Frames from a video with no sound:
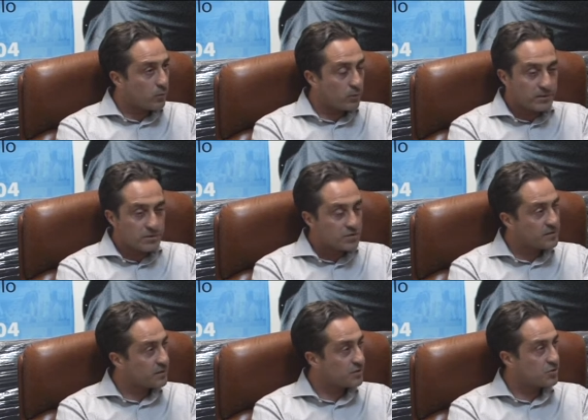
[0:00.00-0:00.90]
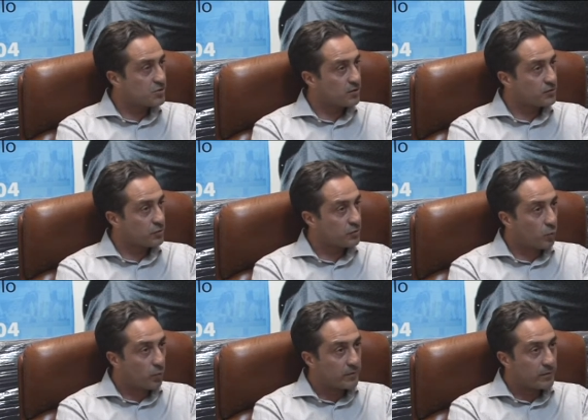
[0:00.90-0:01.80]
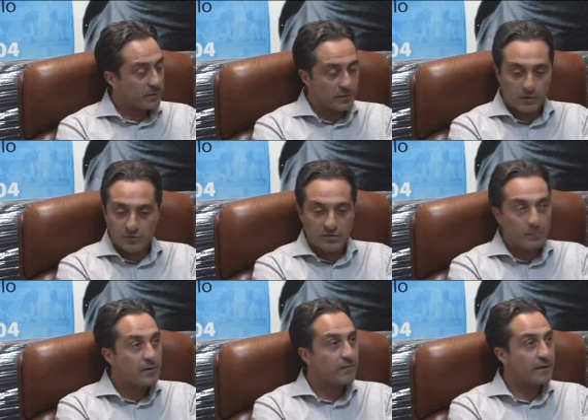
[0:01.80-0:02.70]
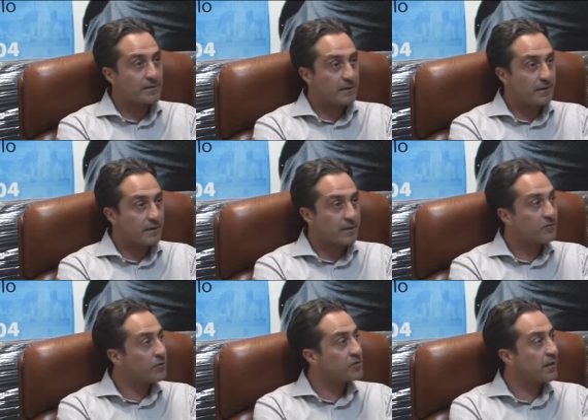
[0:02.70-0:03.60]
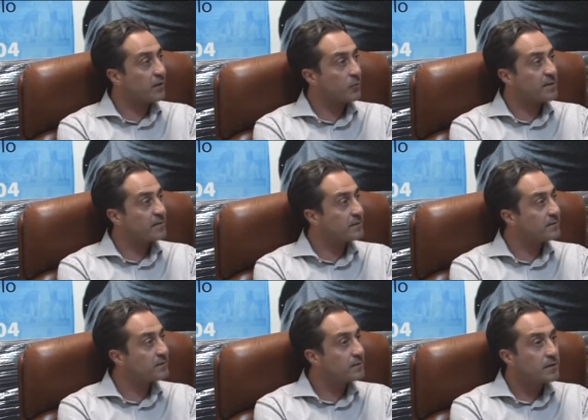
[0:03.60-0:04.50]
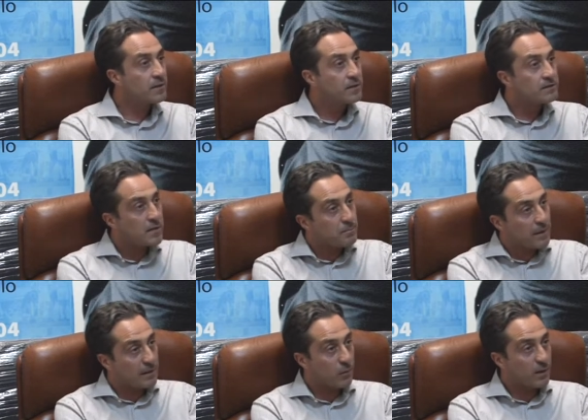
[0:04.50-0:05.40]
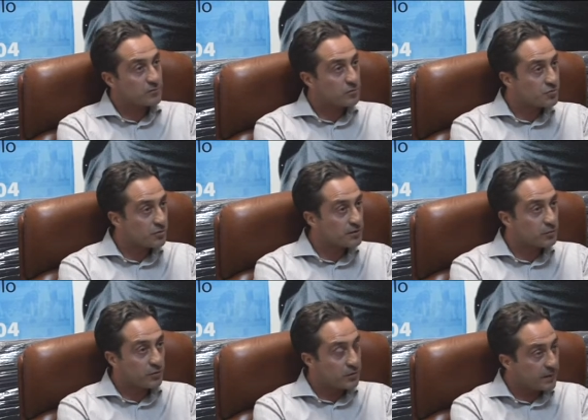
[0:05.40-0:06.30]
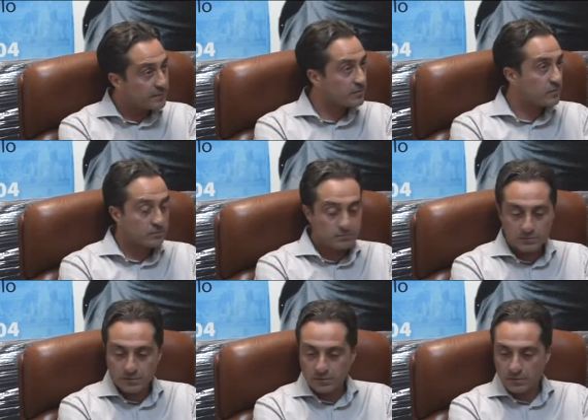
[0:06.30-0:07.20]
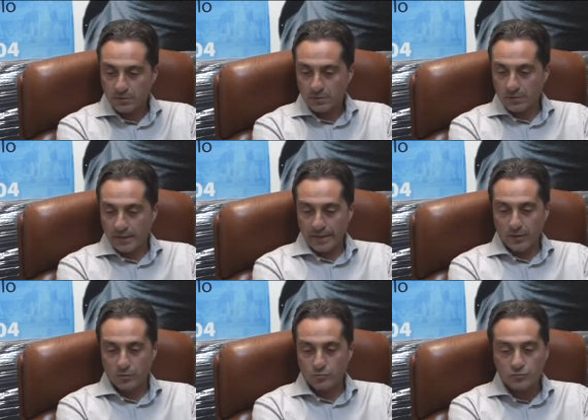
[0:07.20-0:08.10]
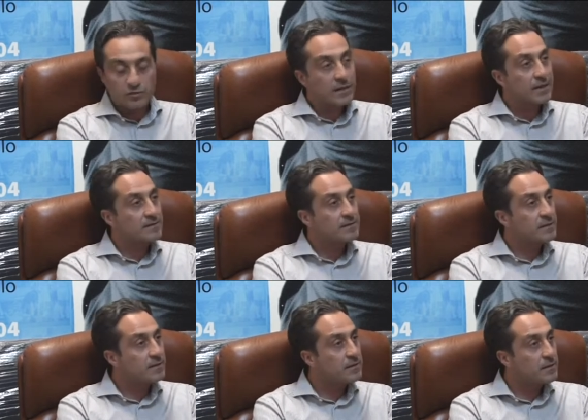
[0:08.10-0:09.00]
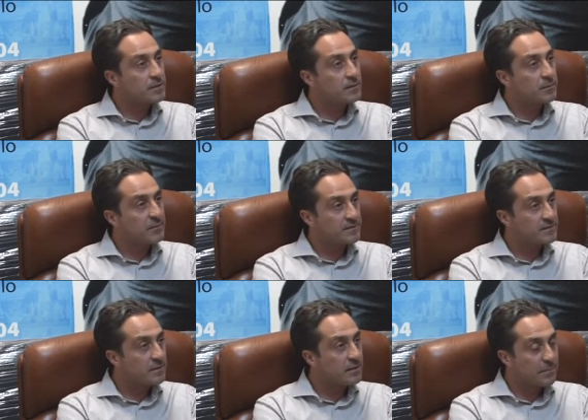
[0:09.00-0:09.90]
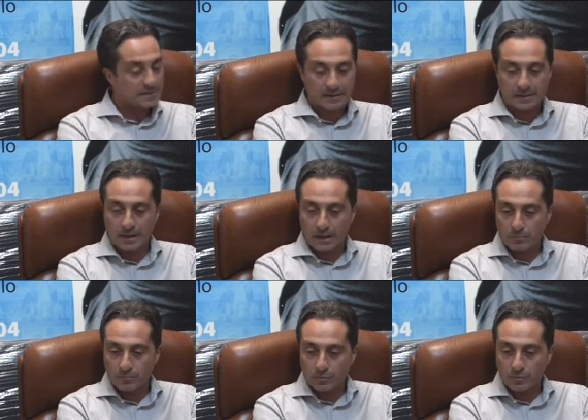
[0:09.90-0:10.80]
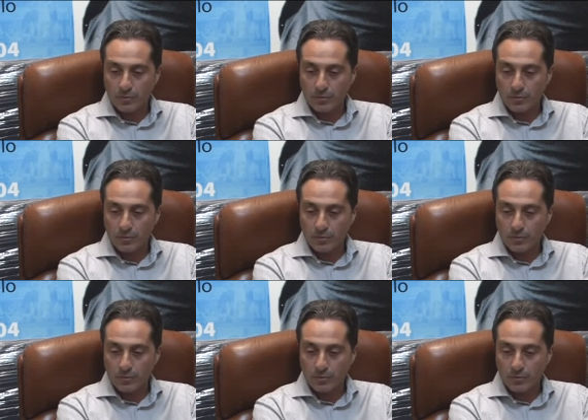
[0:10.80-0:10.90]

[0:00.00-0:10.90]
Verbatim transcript: 15-16 giocatori nuovi, perché quando siamo arrivati eh, forse erano presenti 3-4 giocatori, il resto erano tutti ragazzini messi lì in mezzo al campo.